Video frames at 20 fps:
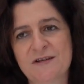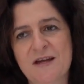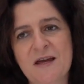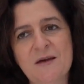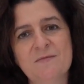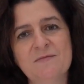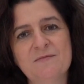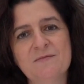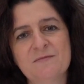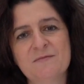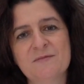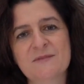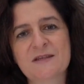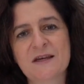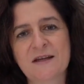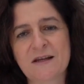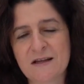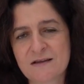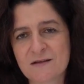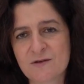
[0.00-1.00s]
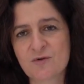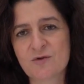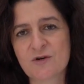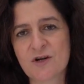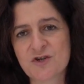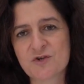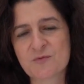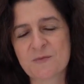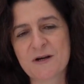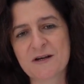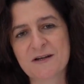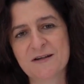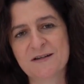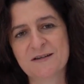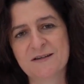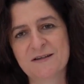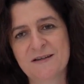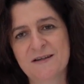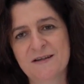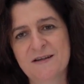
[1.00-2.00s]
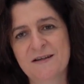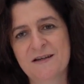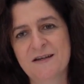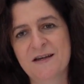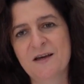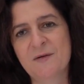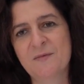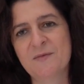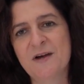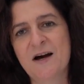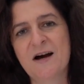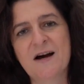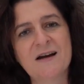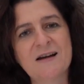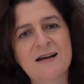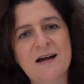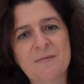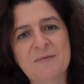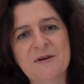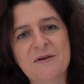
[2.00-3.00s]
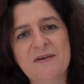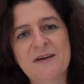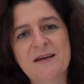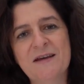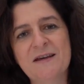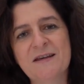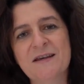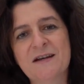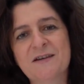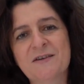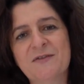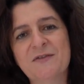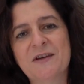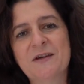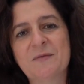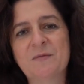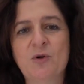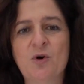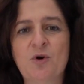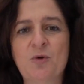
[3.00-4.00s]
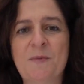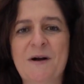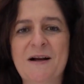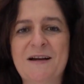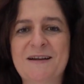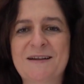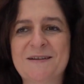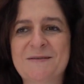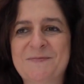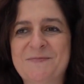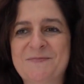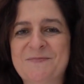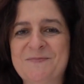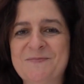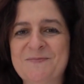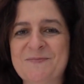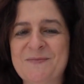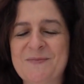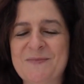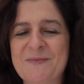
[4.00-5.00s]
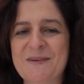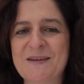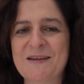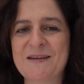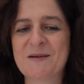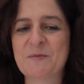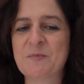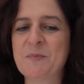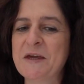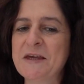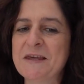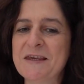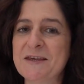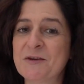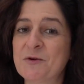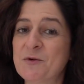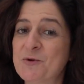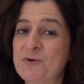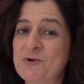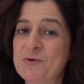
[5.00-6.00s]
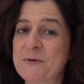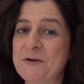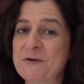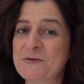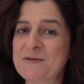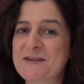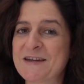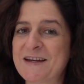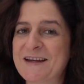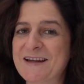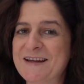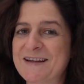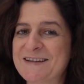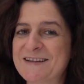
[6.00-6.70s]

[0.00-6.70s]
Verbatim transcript: Hem sanatla uğraşmak hem de ailemle ve yakınlarımla olmak. Peki görüşmek üzere.